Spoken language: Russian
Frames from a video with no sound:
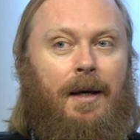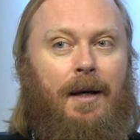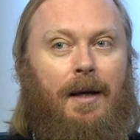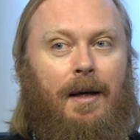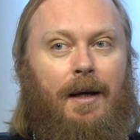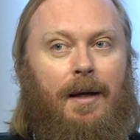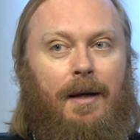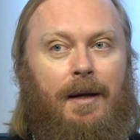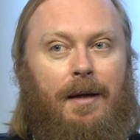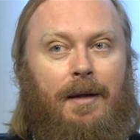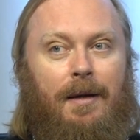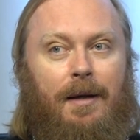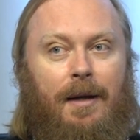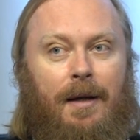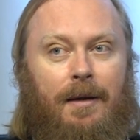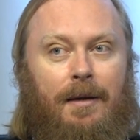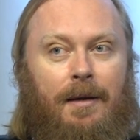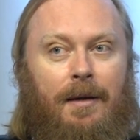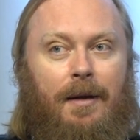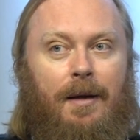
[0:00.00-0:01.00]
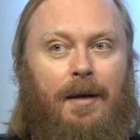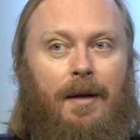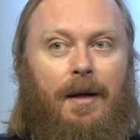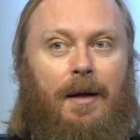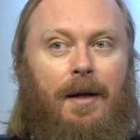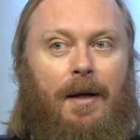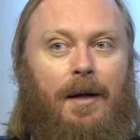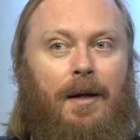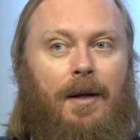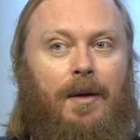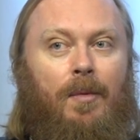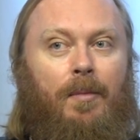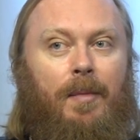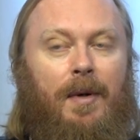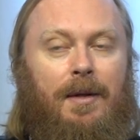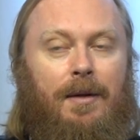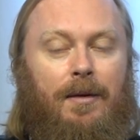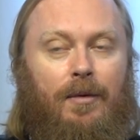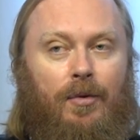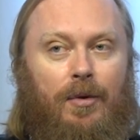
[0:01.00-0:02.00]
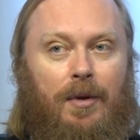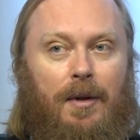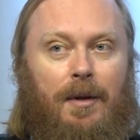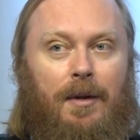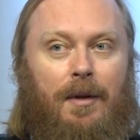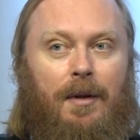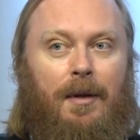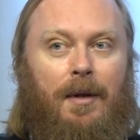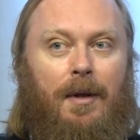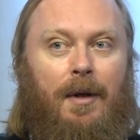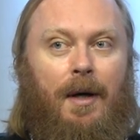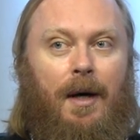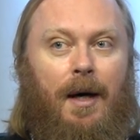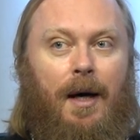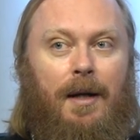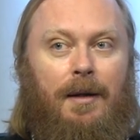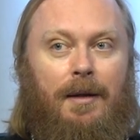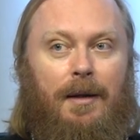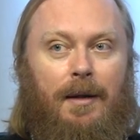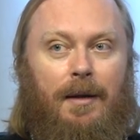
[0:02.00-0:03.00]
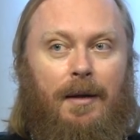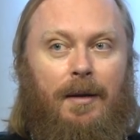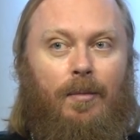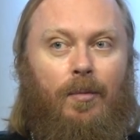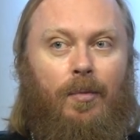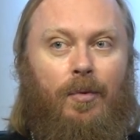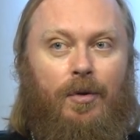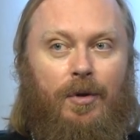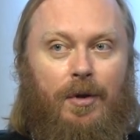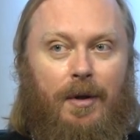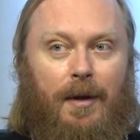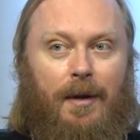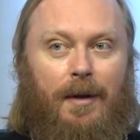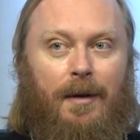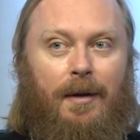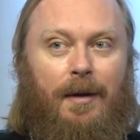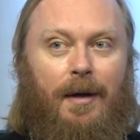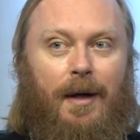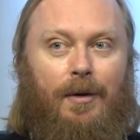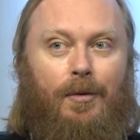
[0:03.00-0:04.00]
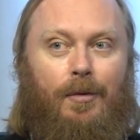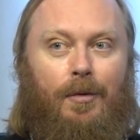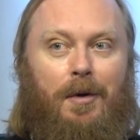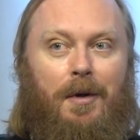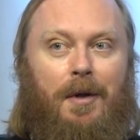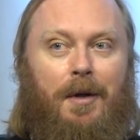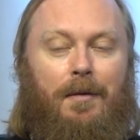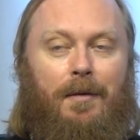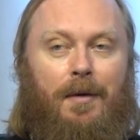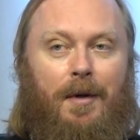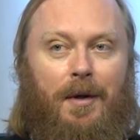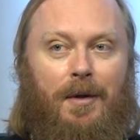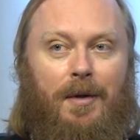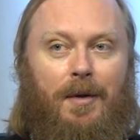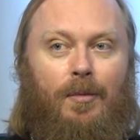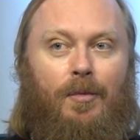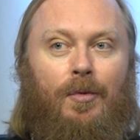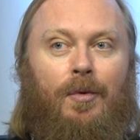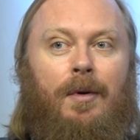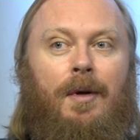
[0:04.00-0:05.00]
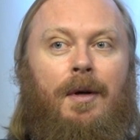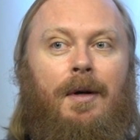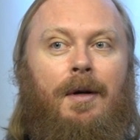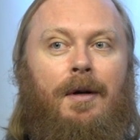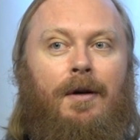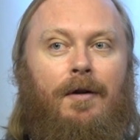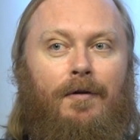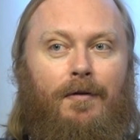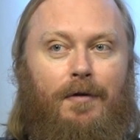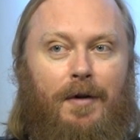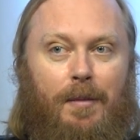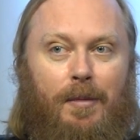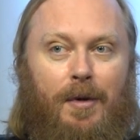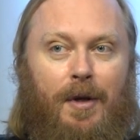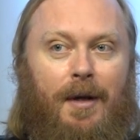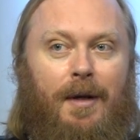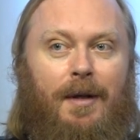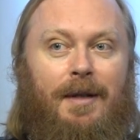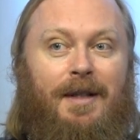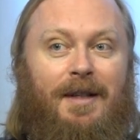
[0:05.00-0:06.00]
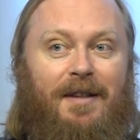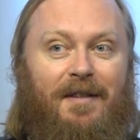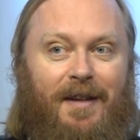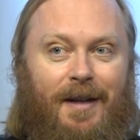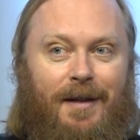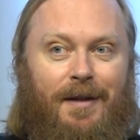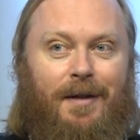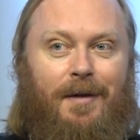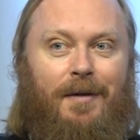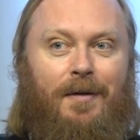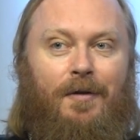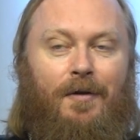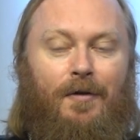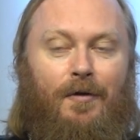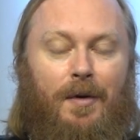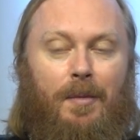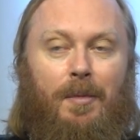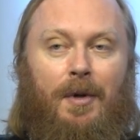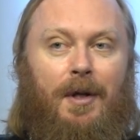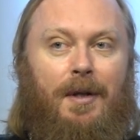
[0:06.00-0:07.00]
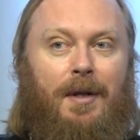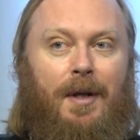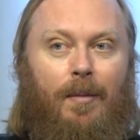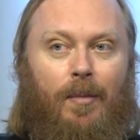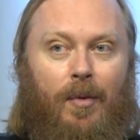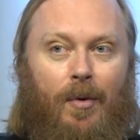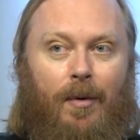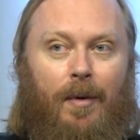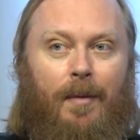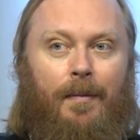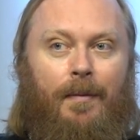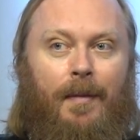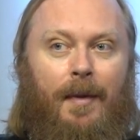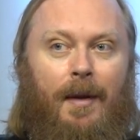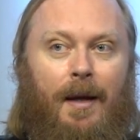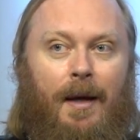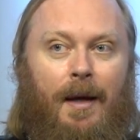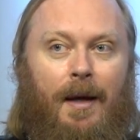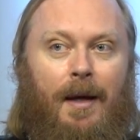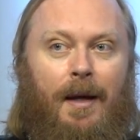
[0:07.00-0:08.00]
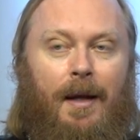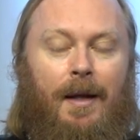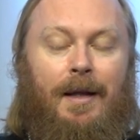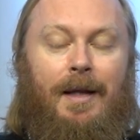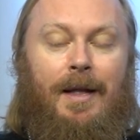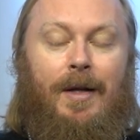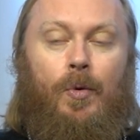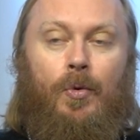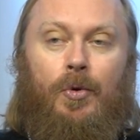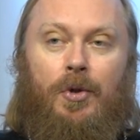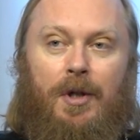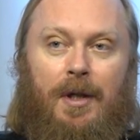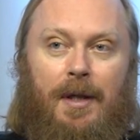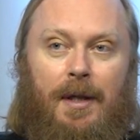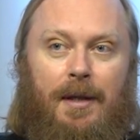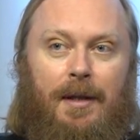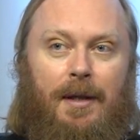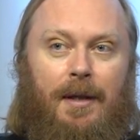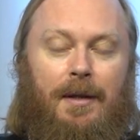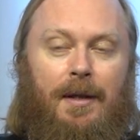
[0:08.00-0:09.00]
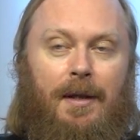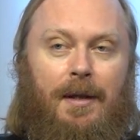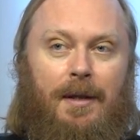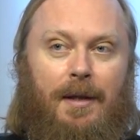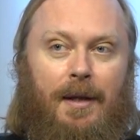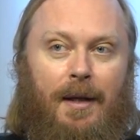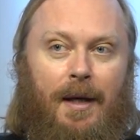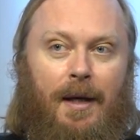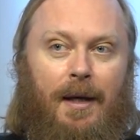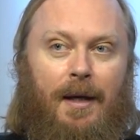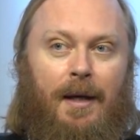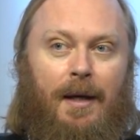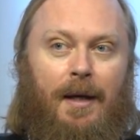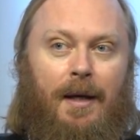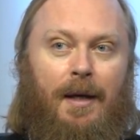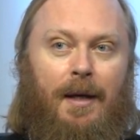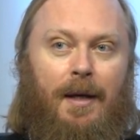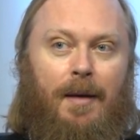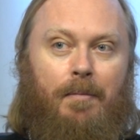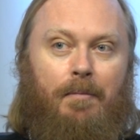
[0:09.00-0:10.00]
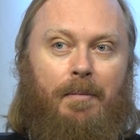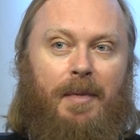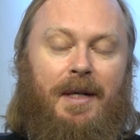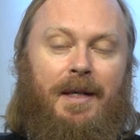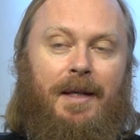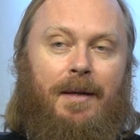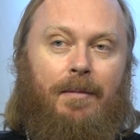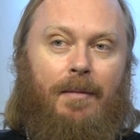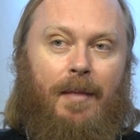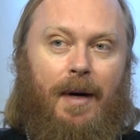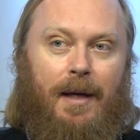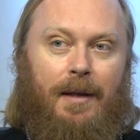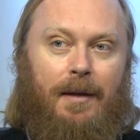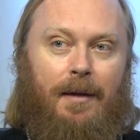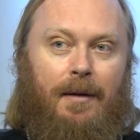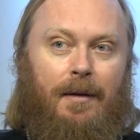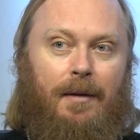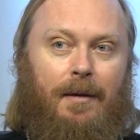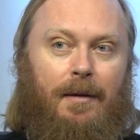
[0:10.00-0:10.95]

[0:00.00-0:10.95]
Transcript: или нет и он послушает ангела Божия, который говорит ему, выбери свет, выбери добро. Научите детей понимать,